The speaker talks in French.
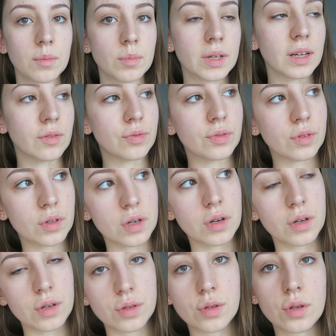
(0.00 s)
Bref,
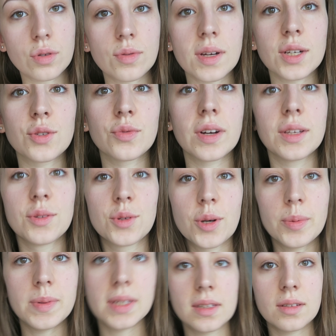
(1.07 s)
euh, ce soir je vois une
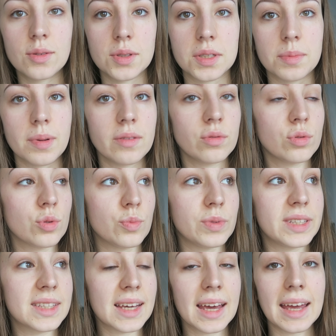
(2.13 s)
copine que j'ai pas vue
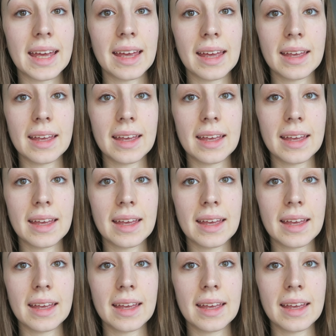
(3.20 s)
depuis très